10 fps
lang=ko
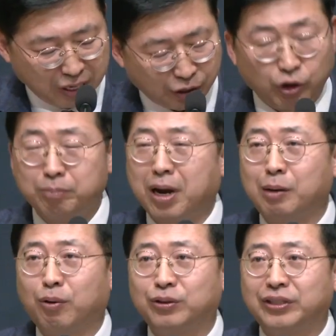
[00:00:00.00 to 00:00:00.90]
그리고 이
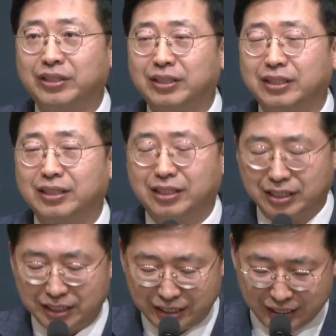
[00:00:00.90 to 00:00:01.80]
팔복은
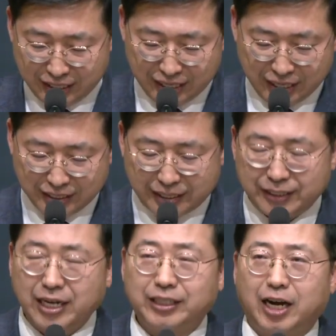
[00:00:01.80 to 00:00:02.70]

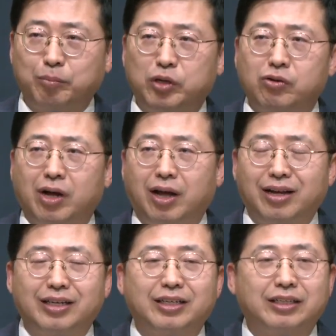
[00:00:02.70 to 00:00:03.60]
세상
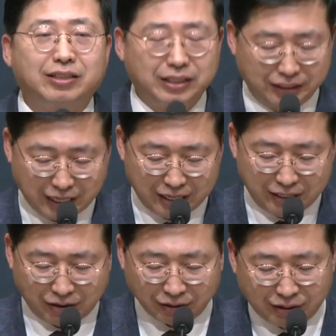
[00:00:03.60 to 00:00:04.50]
사람들과
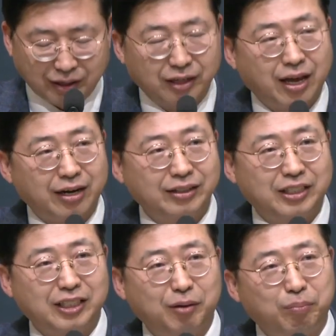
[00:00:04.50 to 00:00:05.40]
크리스찬이 어떻게
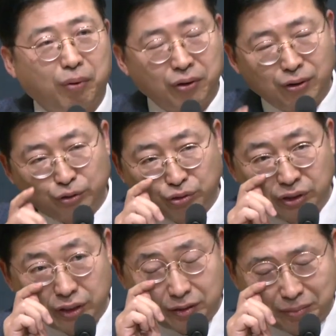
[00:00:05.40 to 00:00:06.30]
다른지 보여주는
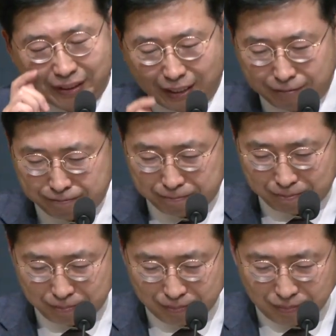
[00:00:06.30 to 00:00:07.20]
것입니다.
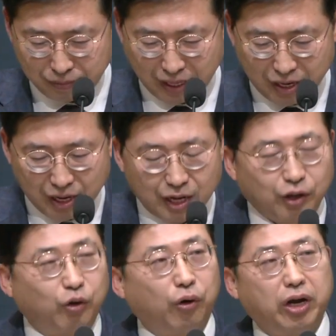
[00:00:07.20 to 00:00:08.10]

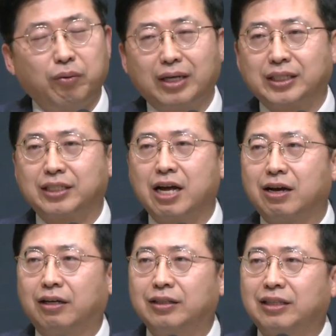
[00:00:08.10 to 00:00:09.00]
교회와
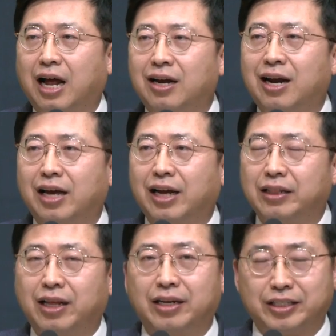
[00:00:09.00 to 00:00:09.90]
세상과는 달라야
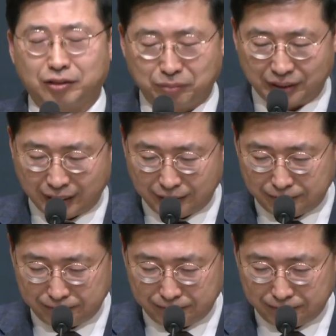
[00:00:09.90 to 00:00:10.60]
한다는 것입니다.